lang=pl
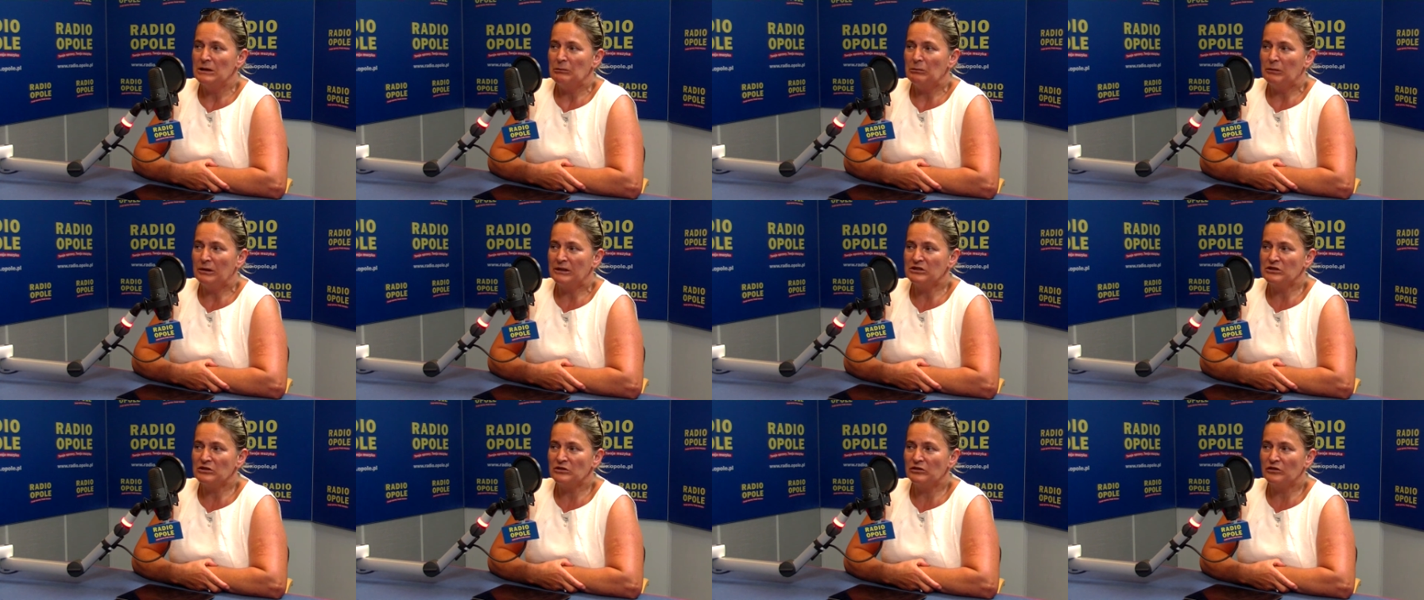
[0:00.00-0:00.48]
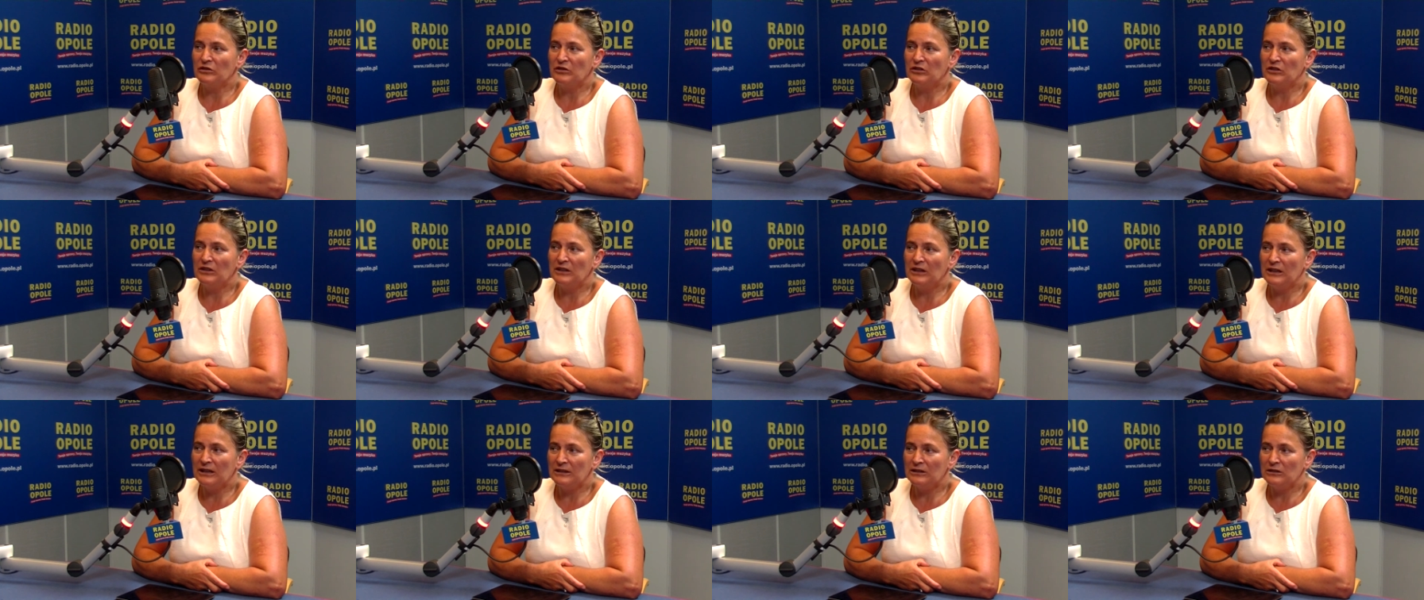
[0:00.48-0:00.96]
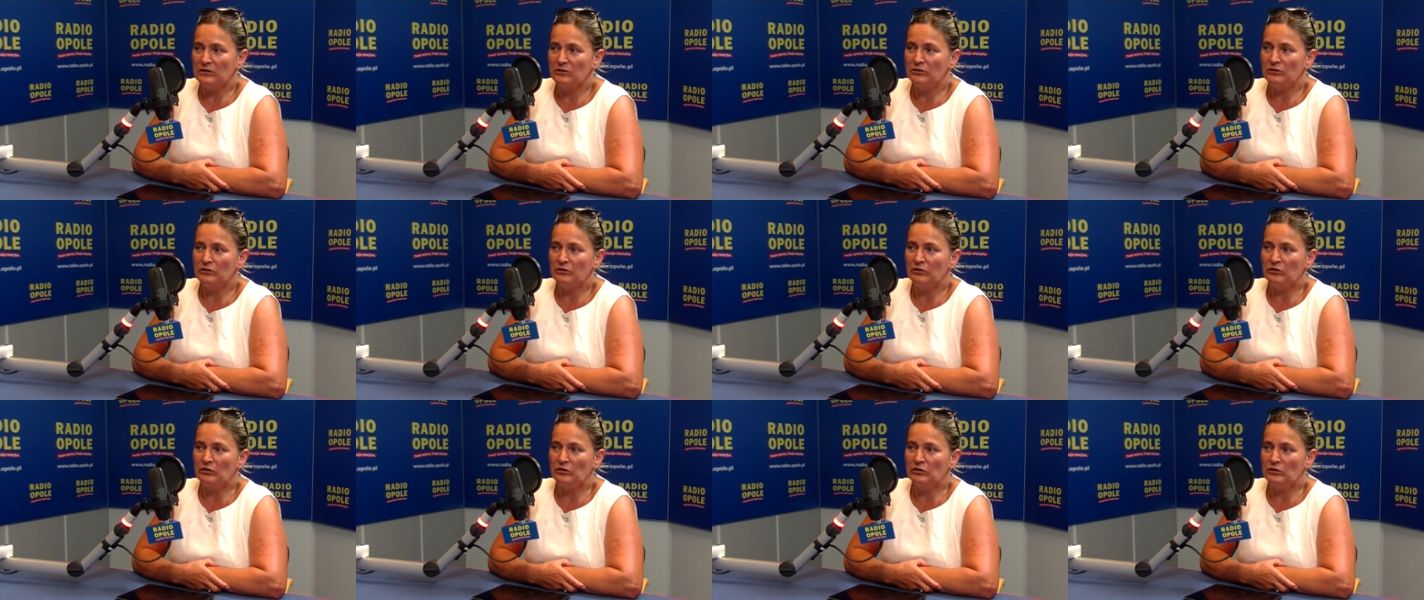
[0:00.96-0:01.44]
patrząc na to,
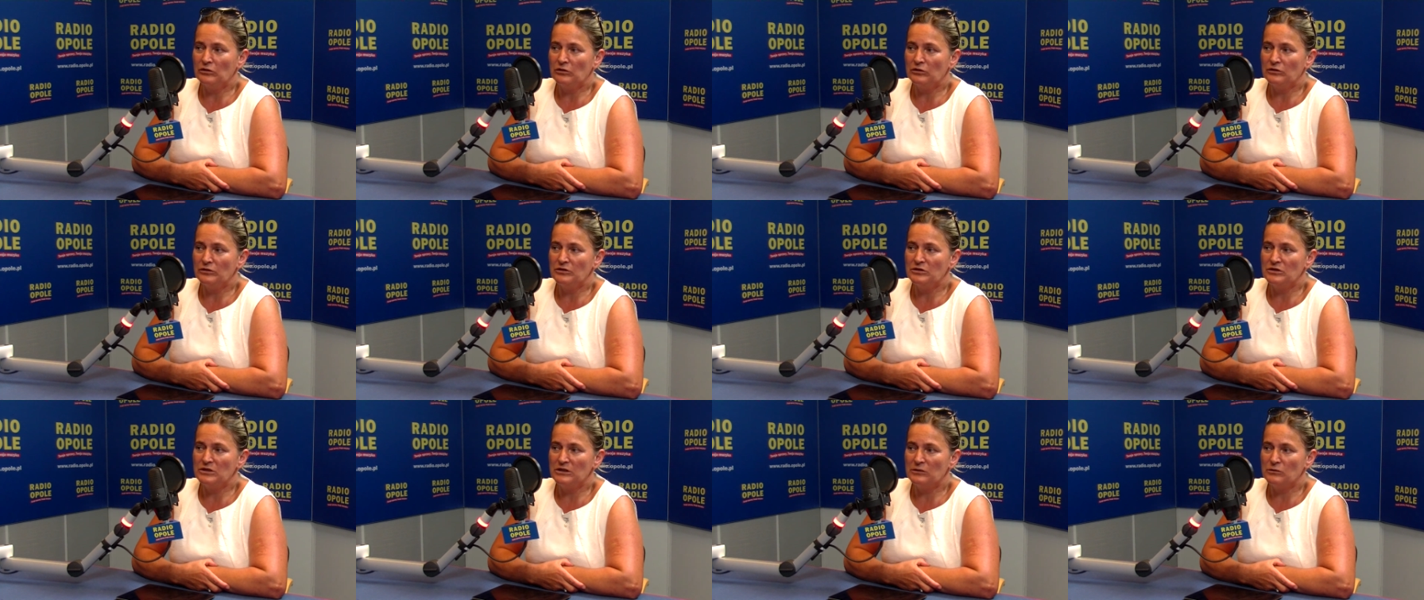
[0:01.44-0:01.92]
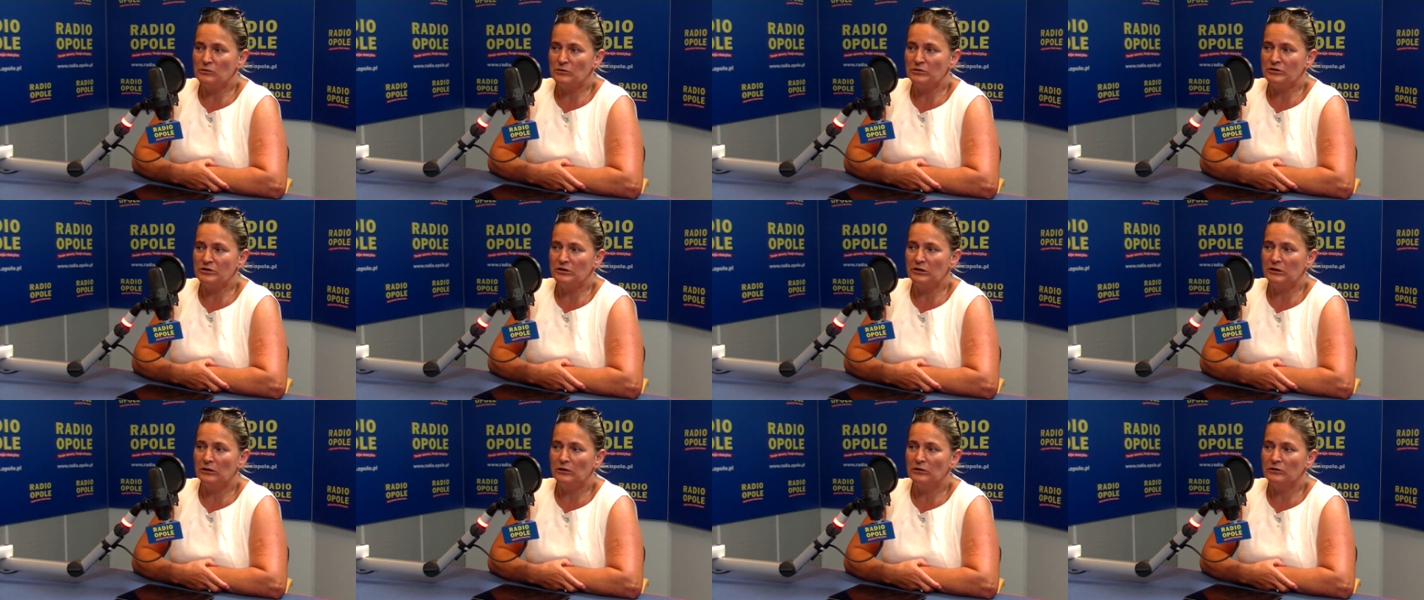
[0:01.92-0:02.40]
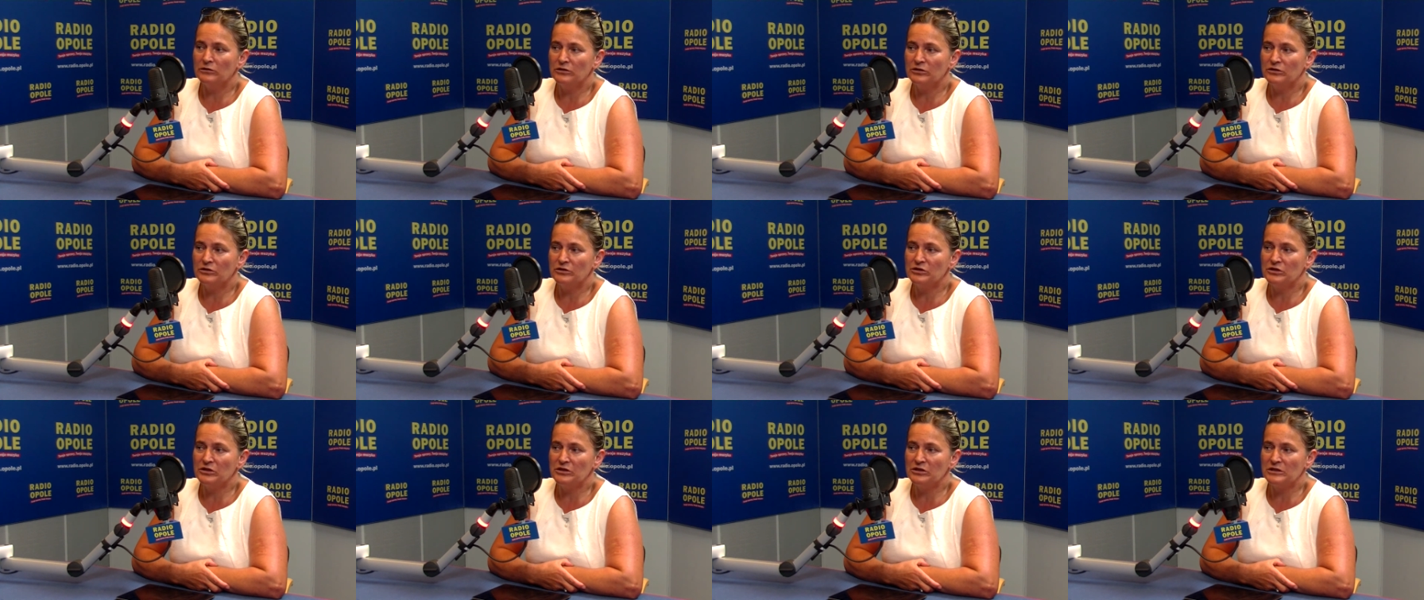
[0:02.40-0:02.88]
co działo się od
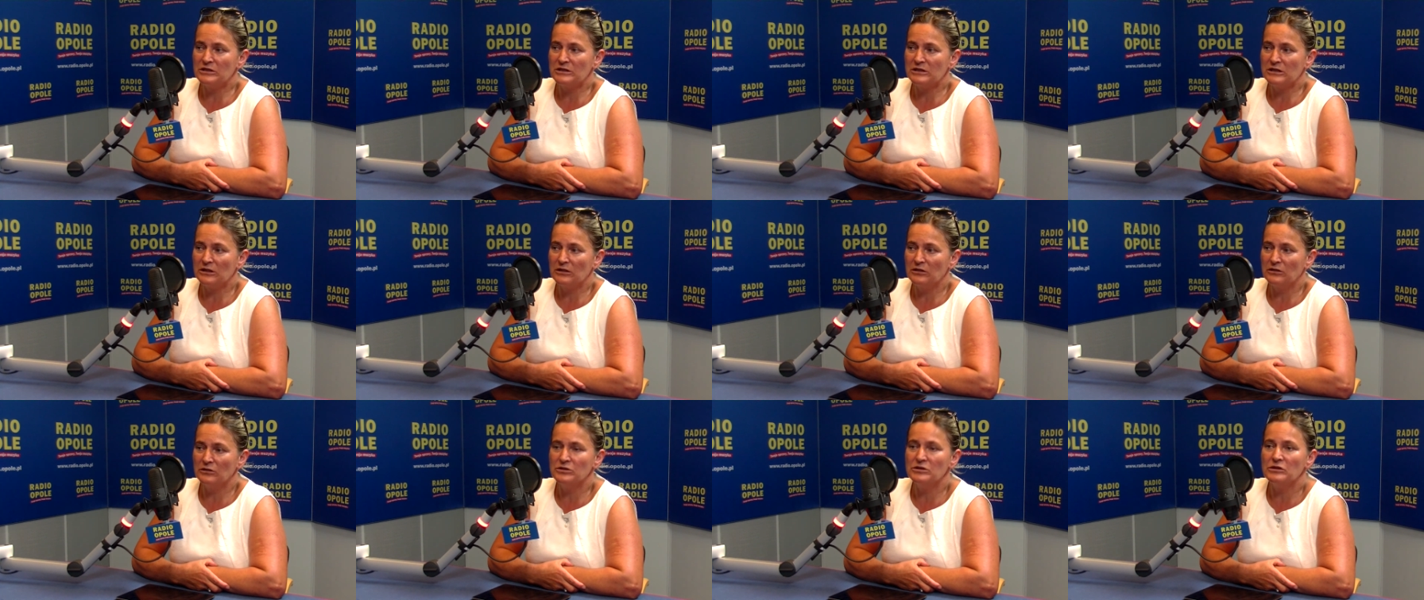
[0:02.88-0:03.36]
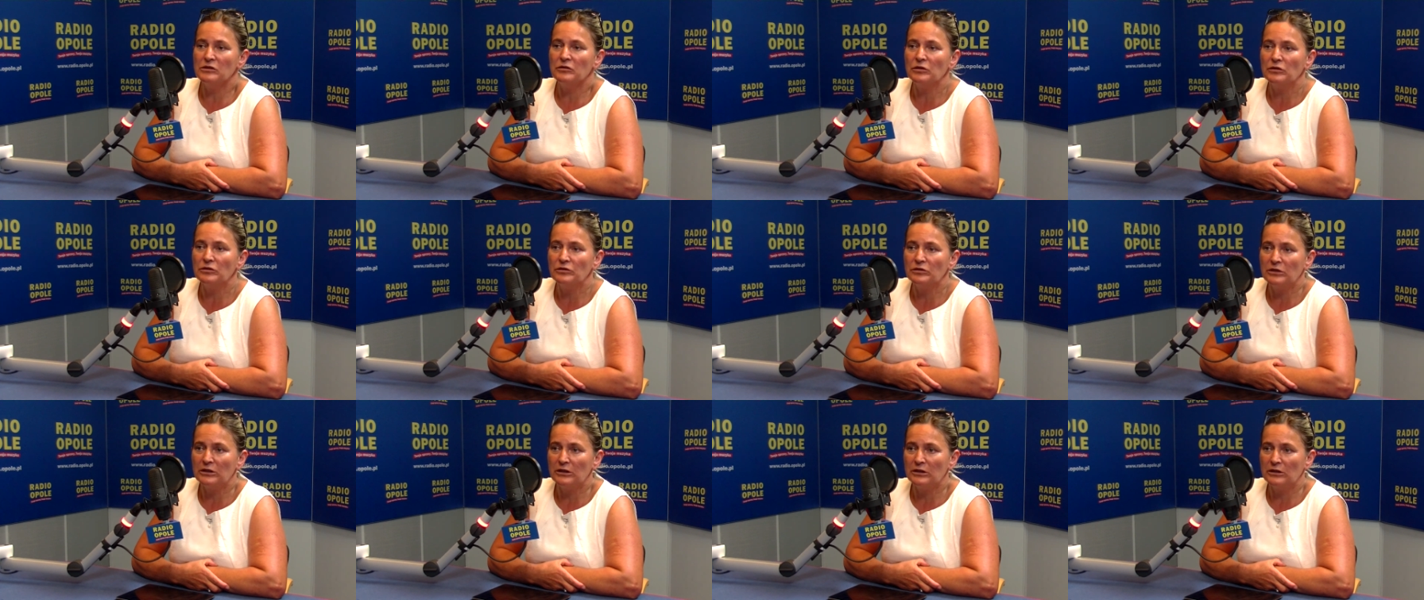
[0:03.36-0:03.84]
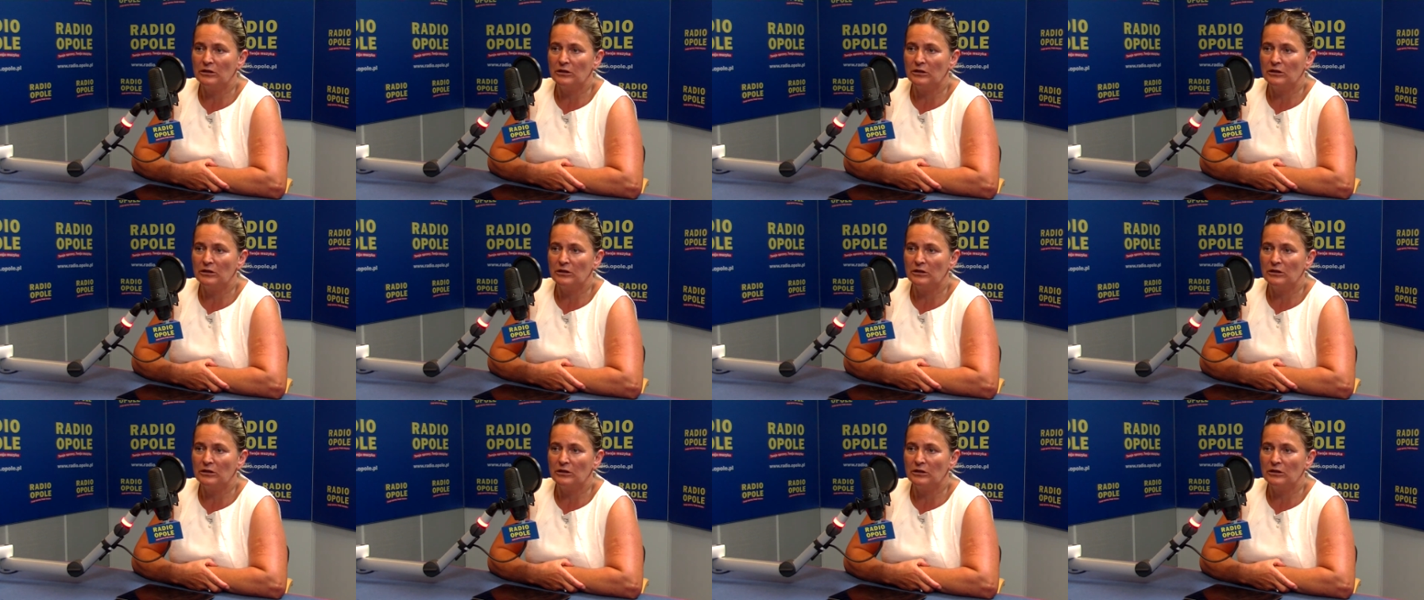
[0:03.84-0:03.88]
1939